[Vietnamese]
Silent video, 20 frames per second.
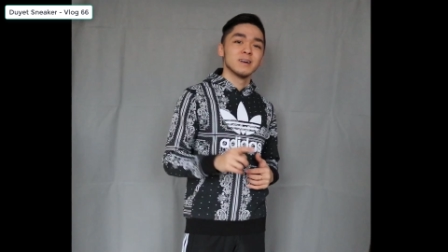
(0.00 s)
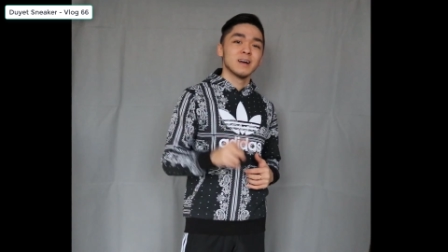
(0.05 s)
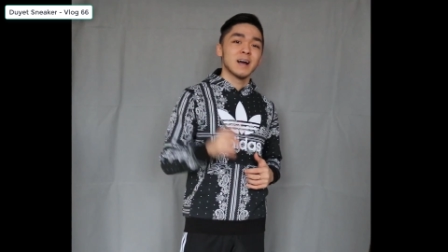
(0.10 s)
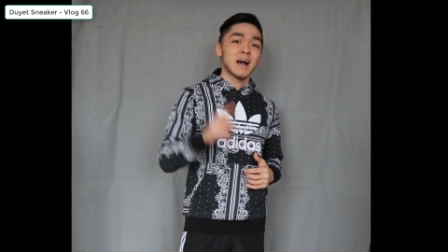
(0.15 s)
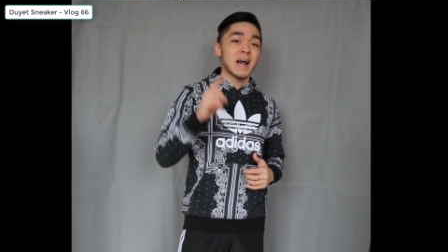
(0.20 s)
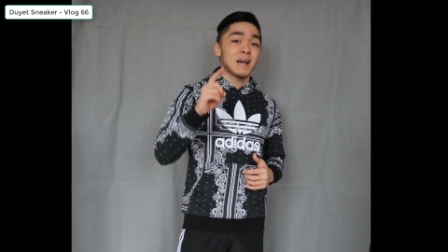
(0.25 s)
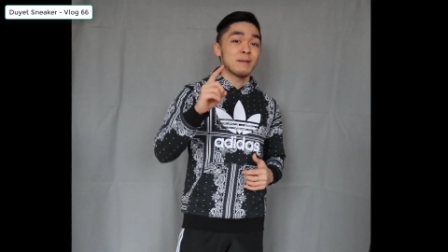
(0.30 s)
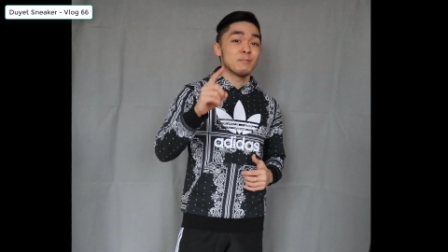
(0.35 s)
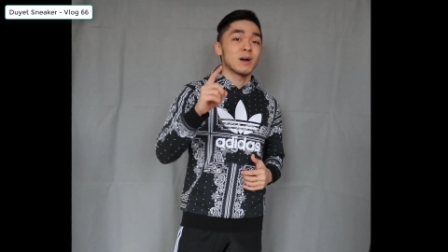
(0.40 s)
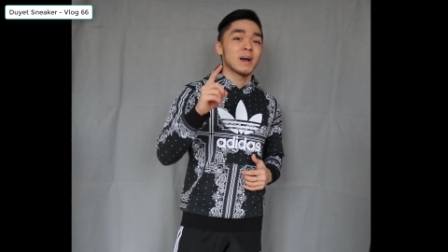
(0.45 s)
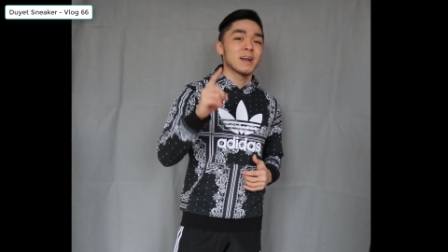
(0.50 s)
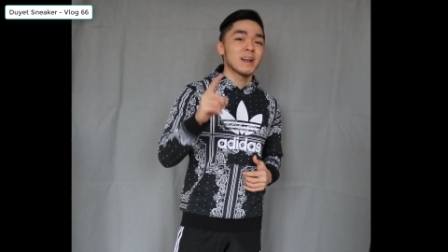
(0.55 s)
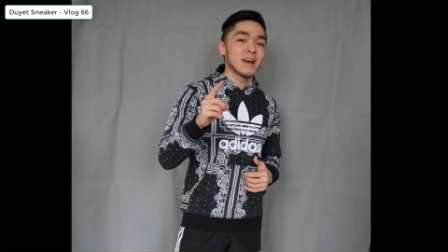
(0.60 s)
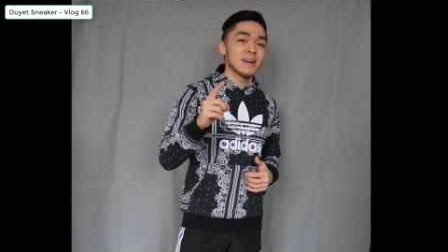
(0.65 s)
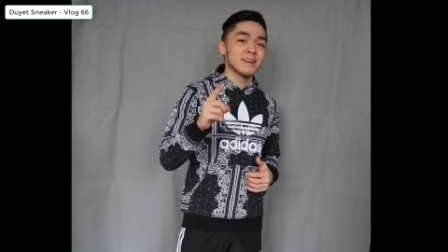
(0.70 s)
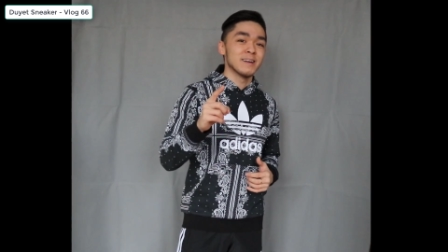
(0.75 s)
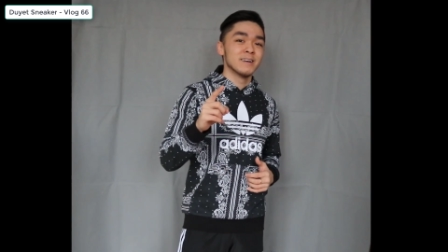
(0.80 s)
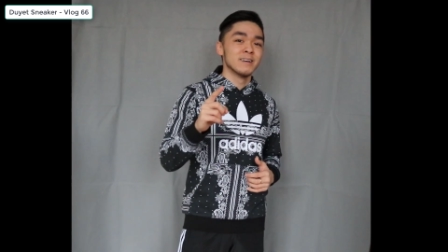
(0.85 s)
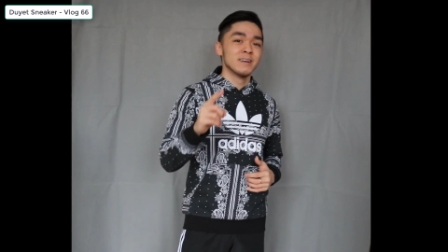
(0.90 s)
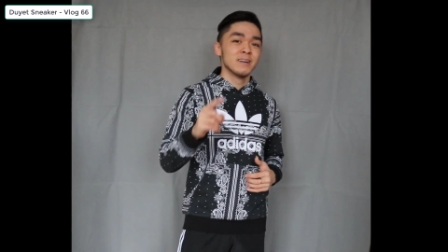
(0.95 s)
Hay một cái
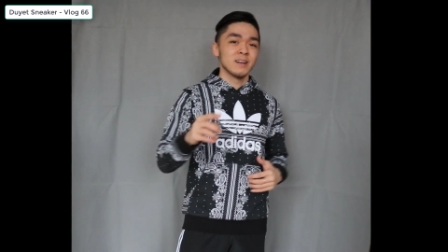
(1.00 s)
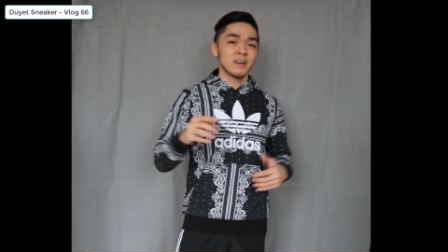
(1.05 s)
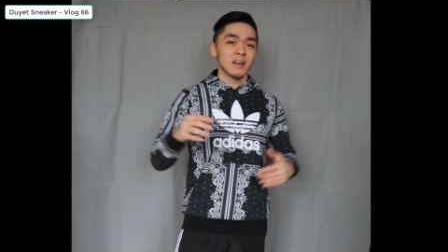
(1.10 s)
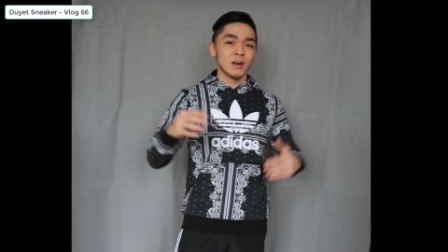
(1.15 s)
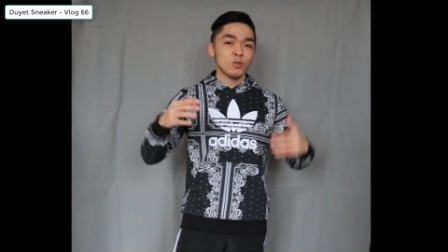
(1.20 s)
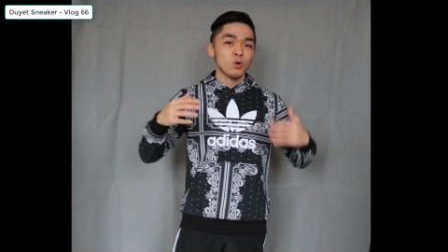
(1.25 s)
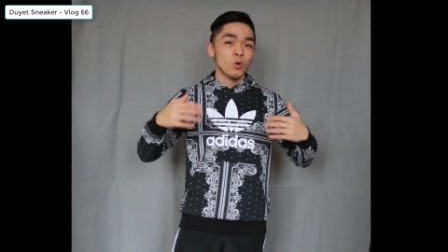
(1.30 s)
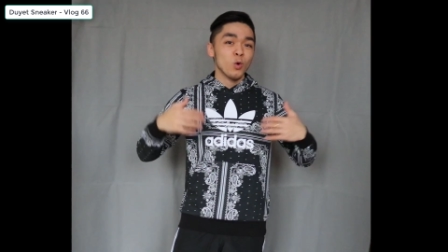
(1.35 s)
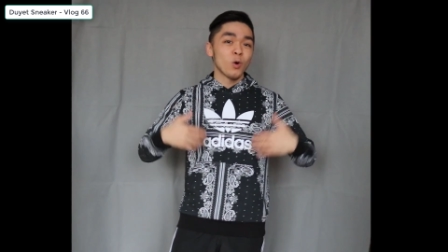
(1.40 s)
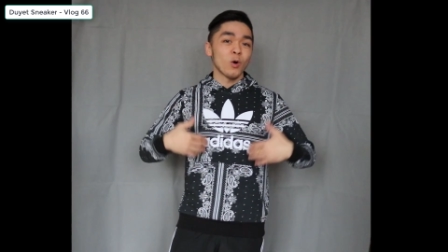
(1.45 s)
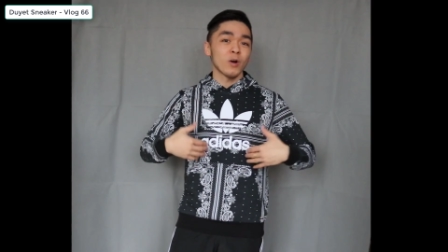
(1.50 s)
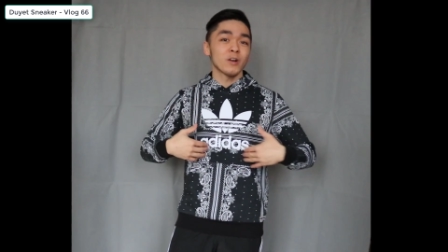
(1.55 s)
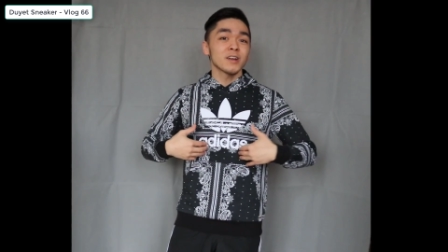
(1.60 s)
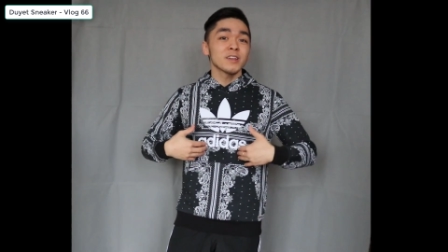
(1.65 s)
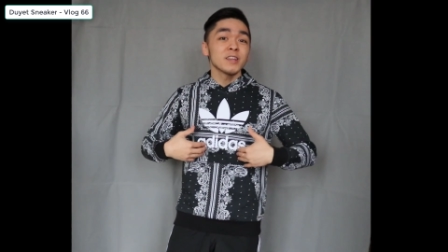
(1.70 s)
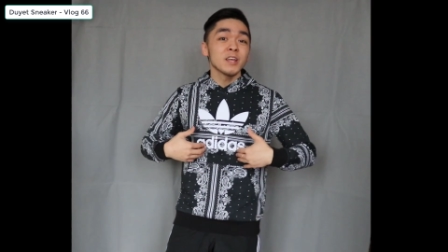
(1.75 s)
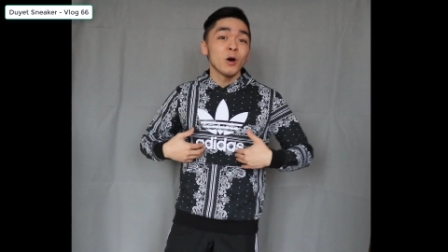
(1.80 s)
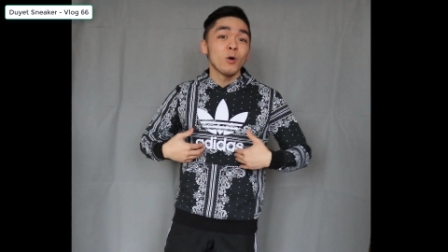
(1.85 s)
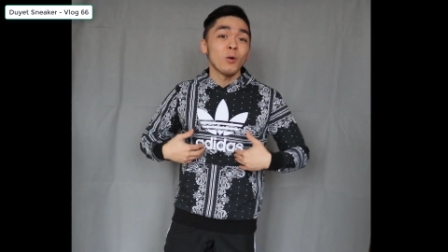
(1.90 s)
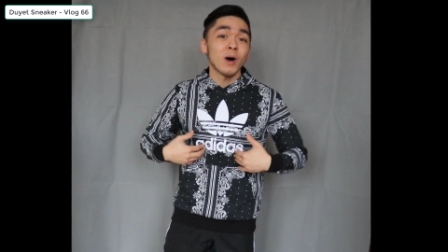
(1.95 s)
này này là dù có
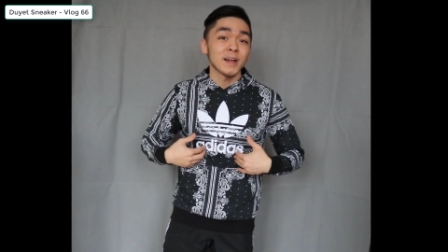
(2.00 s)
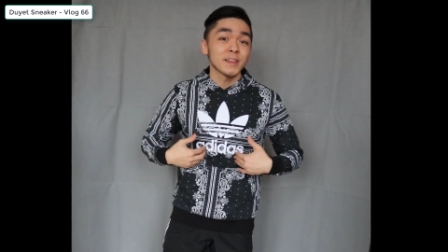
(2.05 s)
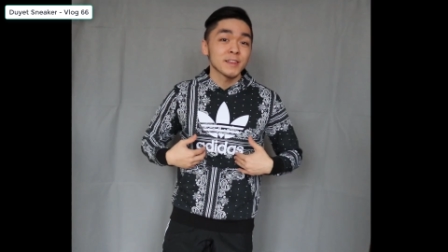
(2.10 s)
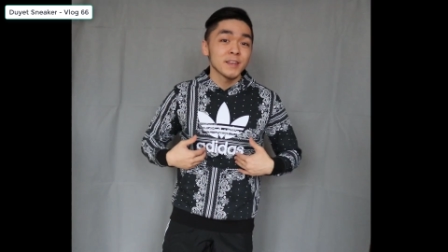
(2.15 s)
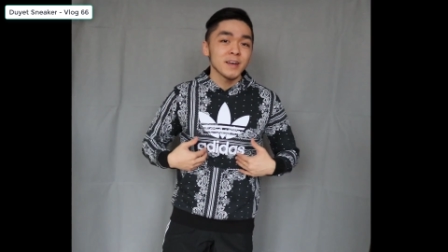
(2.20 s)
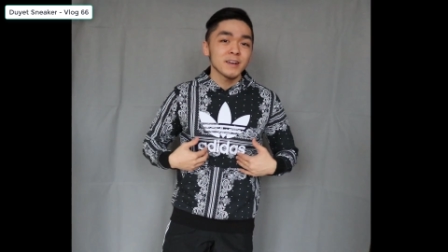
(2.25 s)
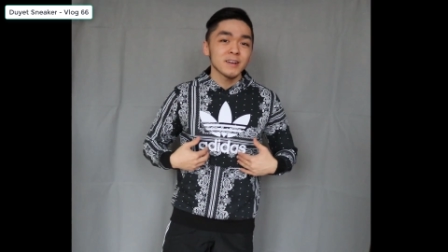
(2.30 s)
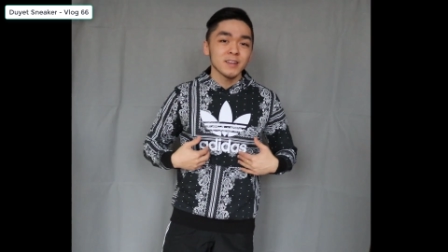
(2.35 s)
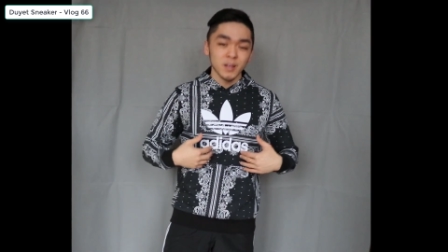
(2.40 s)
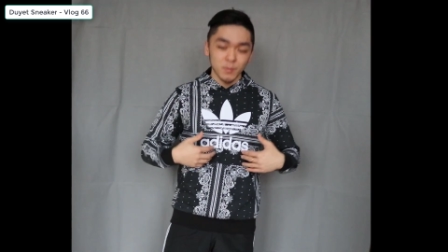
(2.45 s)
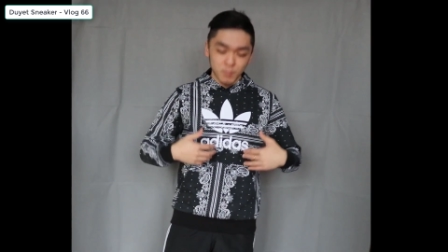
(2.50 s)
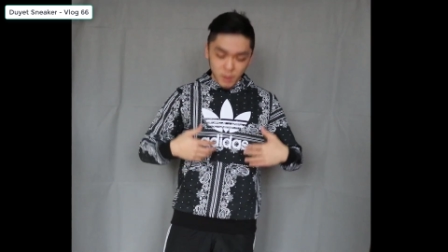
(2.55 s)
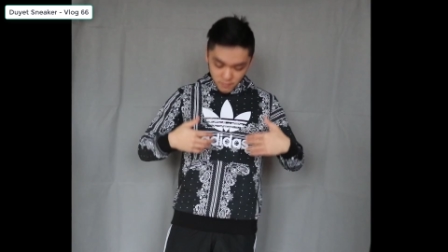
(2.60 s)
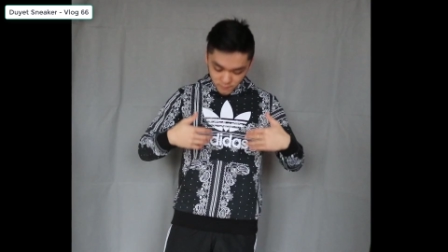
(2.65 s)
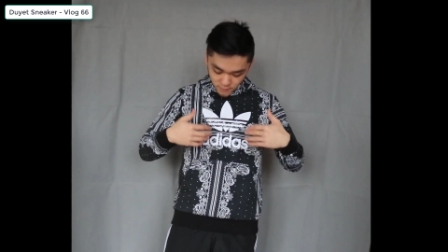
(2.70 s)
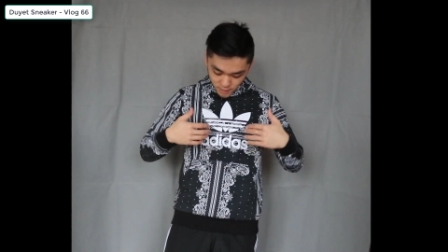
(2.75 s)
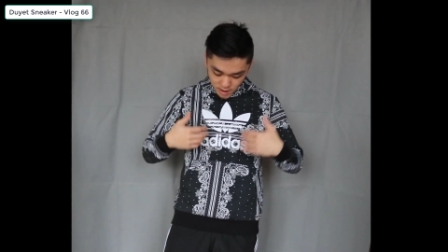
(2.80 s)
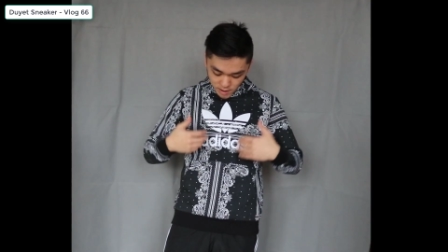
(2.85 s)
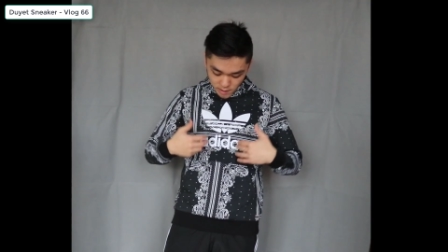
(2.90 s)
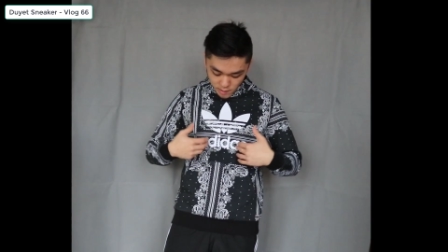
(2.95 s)
rất nhiều họa tiết nhưng mà
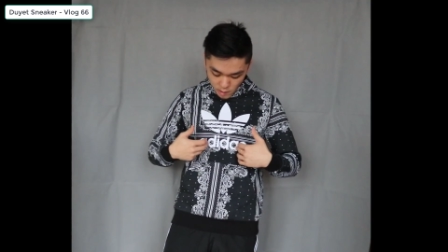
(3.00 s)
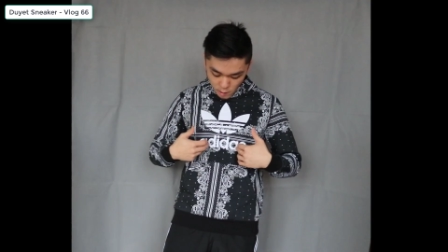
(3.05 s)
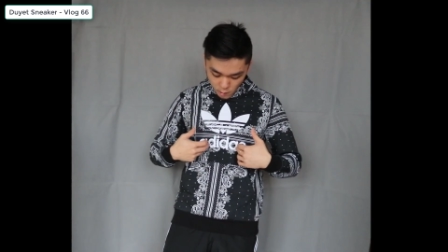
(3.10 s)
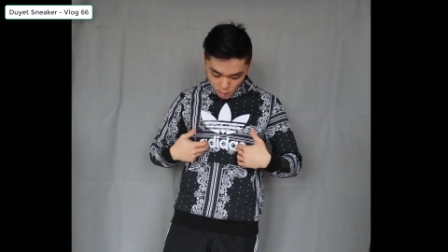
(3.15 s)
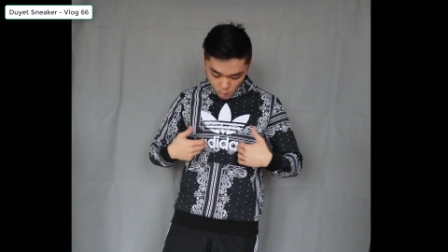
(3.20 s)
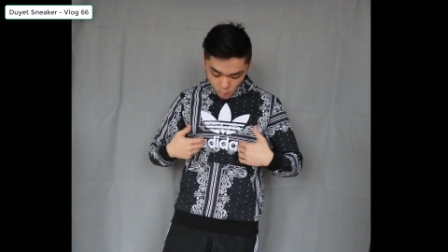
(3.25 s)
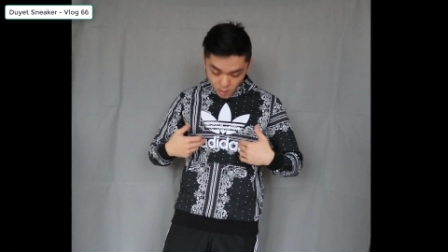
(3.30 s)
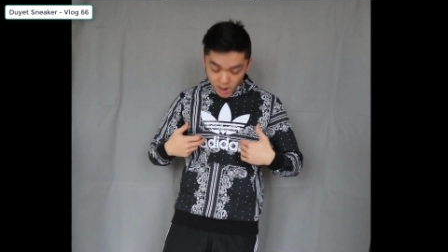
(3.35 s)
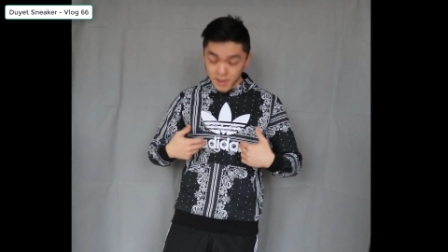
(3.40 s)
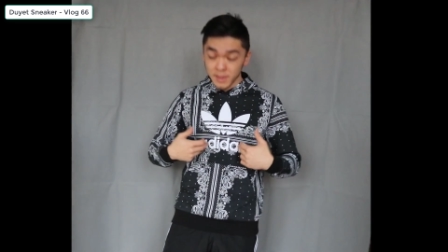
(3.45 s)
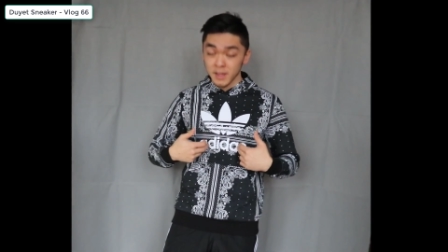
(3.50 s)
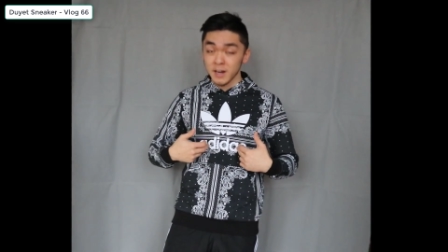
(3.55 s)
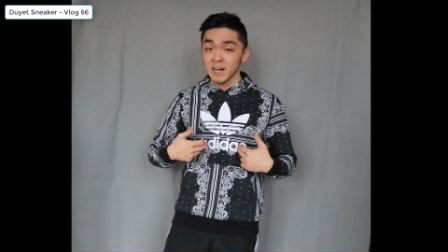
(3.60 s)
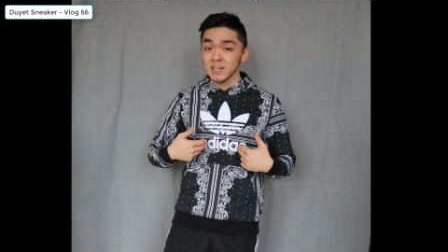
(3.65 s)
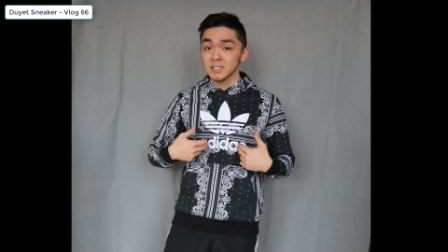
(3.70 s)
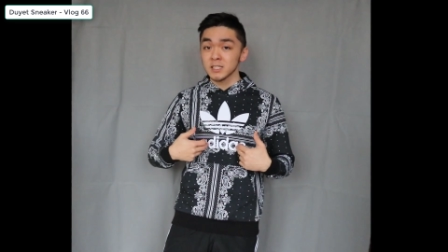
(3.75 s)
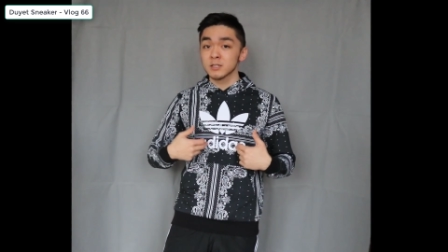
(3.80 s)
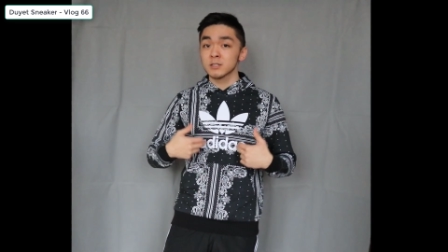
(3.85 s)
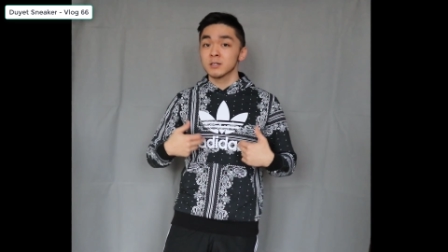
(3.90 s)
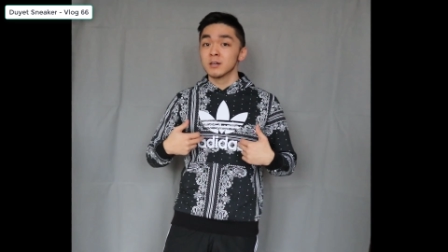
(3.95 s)
với cái logo Adidas